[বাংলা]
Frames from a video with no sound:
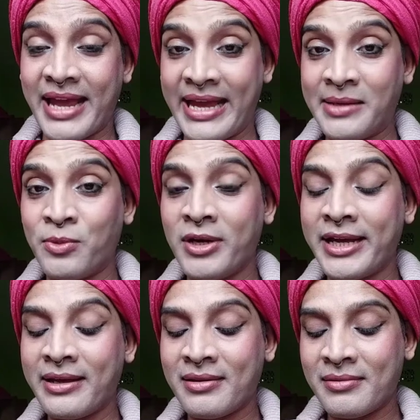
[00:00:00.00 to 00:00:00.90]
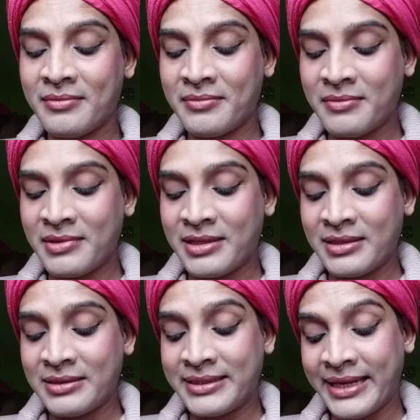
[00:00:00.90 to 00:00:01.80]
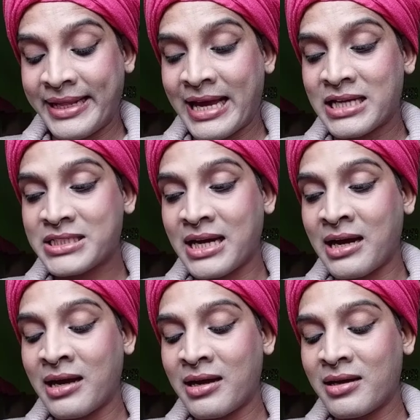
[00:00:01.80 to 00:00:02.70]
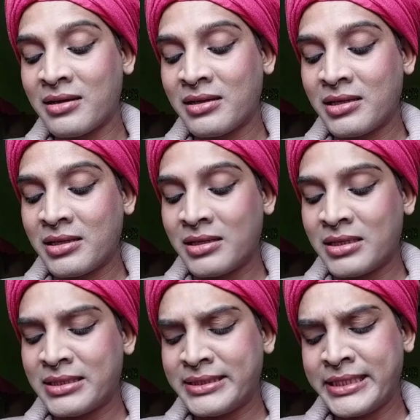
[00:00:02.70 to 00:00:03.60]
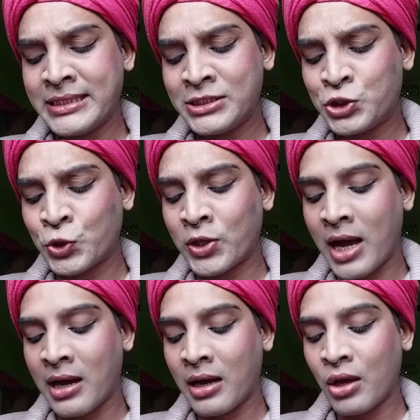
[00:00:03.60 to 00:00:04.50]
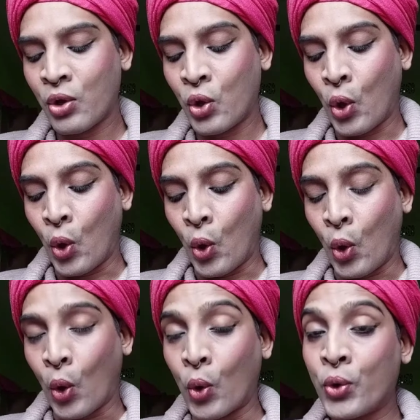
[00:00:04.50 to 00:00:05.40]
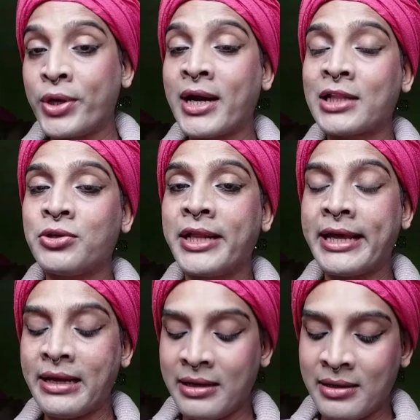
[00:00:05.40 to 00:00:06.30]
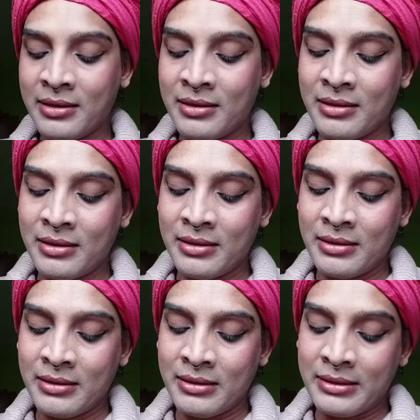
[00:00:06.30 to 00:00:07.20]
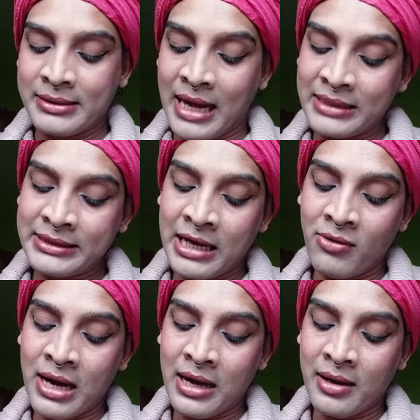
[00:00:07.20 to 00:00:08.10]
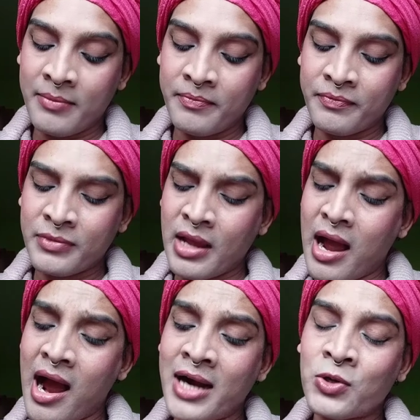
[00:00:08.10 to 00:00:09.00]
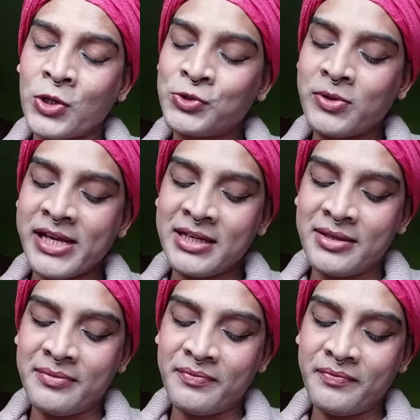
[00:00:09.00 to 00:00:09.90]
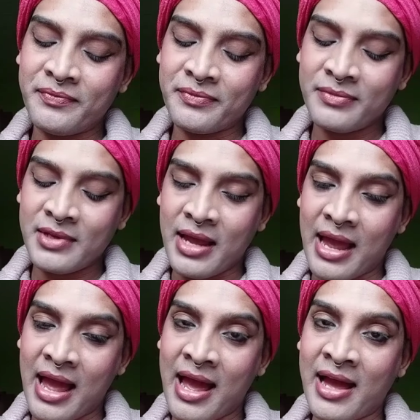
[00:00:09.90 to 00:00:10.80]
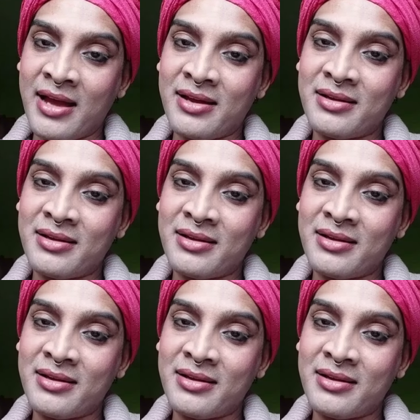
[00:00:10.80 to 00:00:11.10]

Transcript: এই বলে তেরে আসা ঢিল ছোড়া ওড়না ধরে টান দেওয়া আর কত কি হ্যাঁ